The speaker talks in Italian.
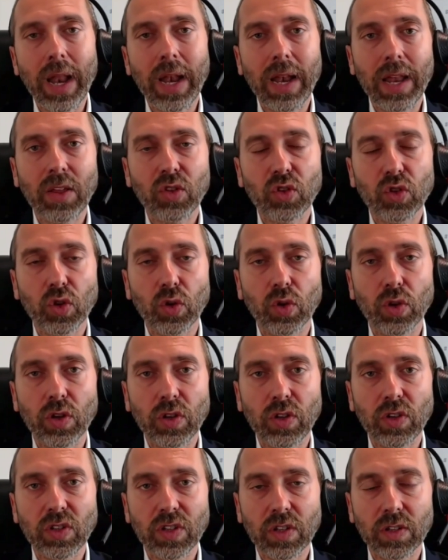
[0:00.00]
quelle
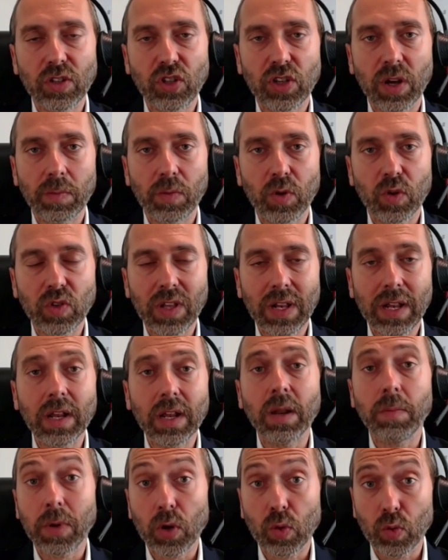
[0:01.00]
sono, diciamo così,
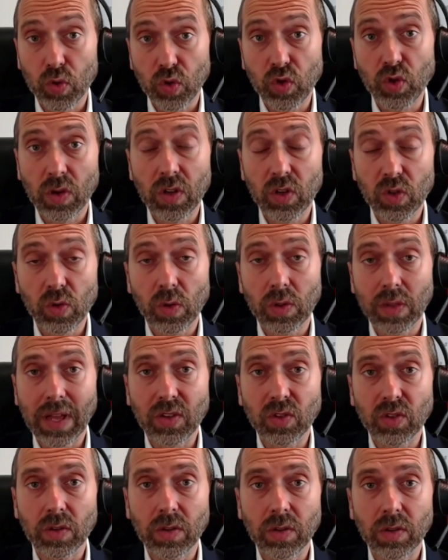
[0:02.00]
le ripercussioni sul
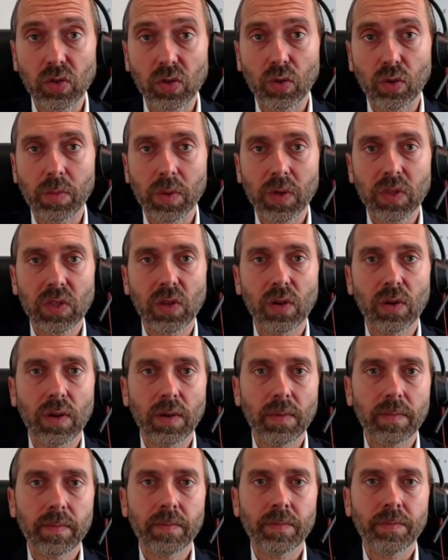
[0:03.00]
tasso di
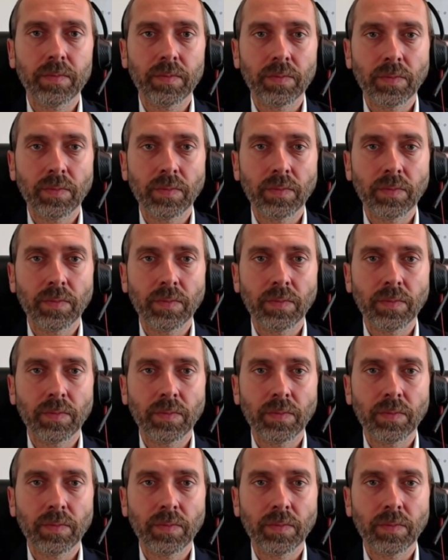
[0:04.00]
disoccupazione.